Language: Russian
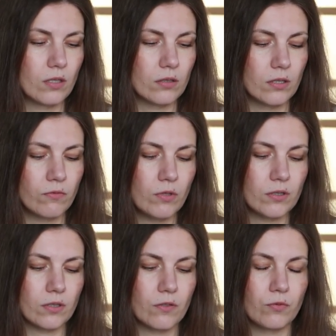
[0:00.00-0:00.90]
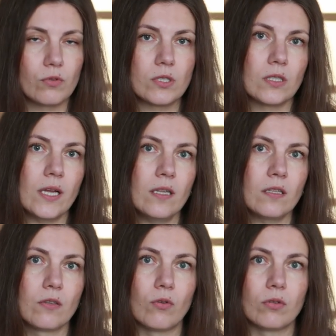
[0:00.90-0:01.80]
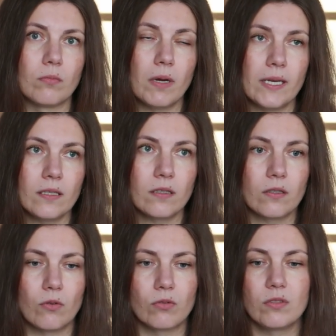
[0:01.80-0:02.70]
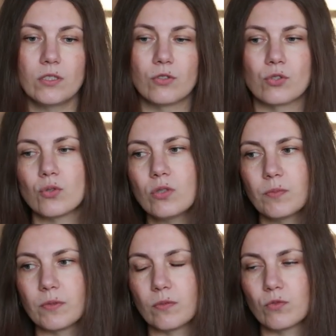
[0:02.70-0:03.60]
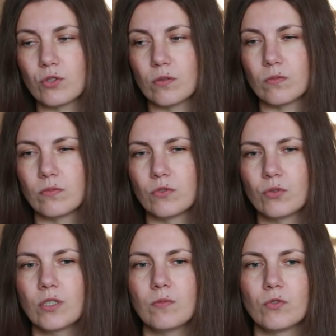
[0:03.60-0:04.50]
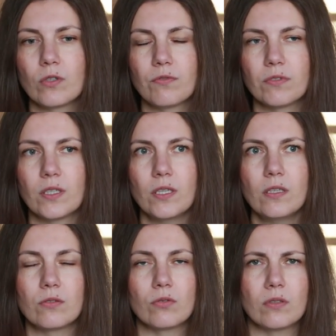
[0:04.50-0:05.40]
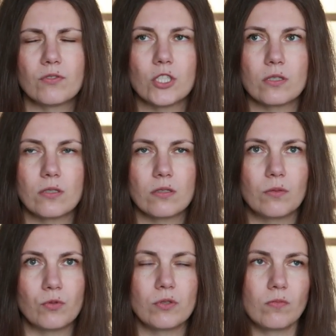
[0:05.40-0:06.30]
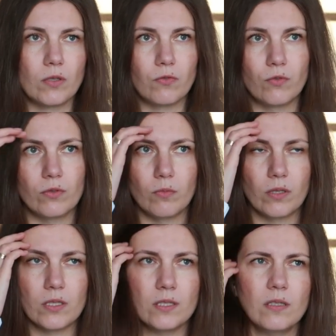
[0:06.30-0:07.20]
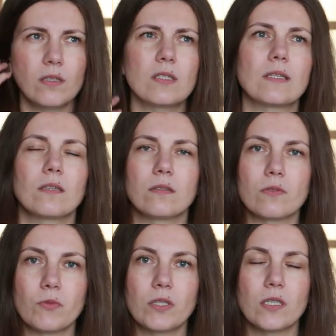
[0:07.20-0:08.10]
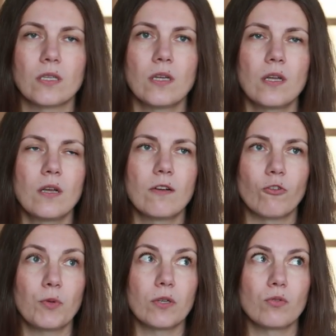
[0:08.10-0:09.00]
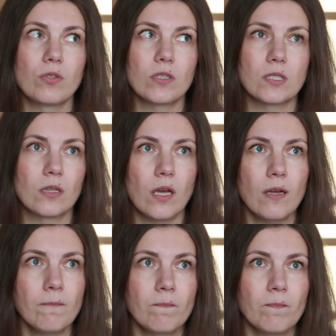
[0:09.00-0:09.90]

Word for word: довольно-таки функциональный, он маленький, он не тяжелый, потому что другие многие фонари, которые, в частности, допустим, там в фотомагазине, если смотреть, во-первых, у них цена